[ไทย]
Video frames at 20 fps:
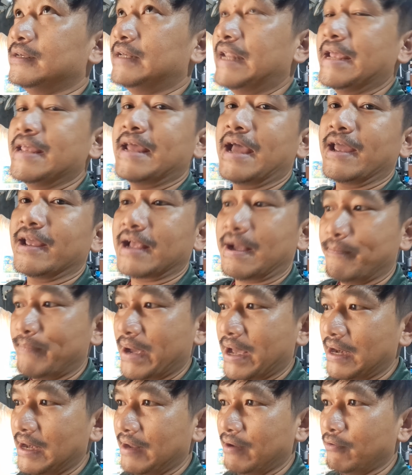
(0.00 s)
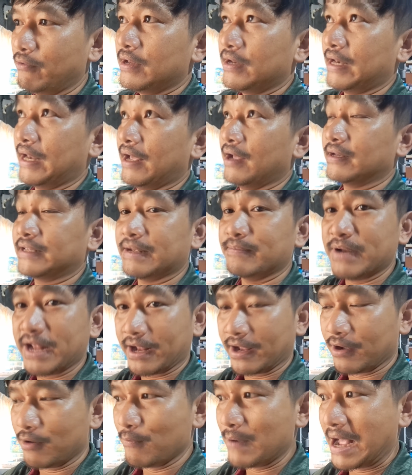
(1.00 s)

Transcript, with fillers: ได้ย้ายกลับบ้านเร็วและตำแหน่งก็